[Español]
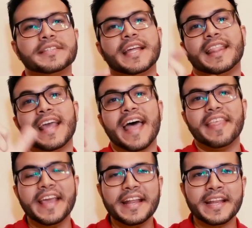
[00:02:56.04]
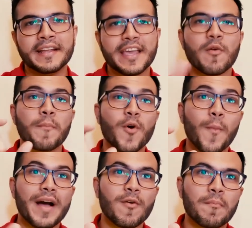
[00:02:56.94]
Pueden ser de ADN, que es un
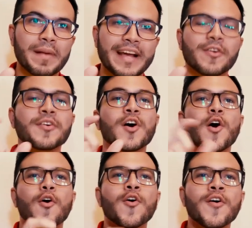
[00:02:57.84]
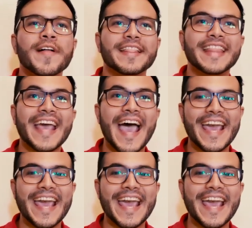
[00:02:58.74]
poco más complejo, o de